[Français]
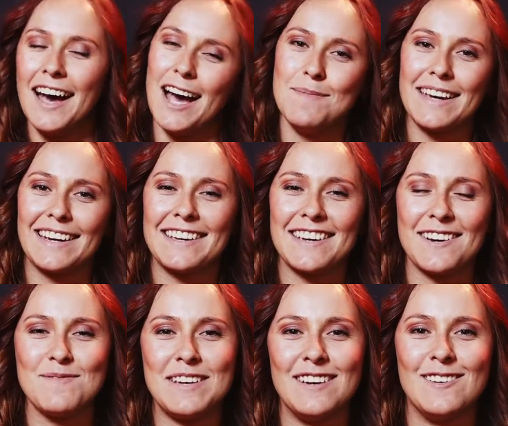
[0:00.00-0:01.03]

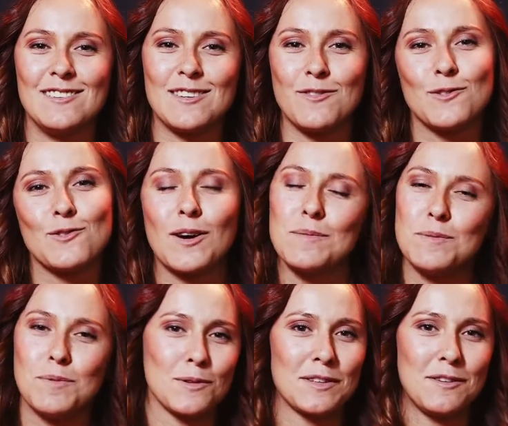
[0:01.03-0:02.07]
américain, mais ça fait toujours un petit
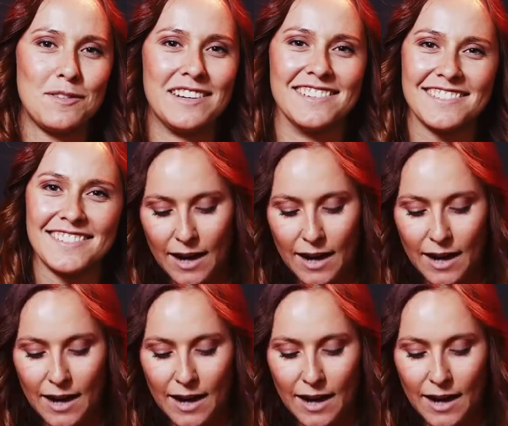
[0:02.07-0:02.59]
peu son effet.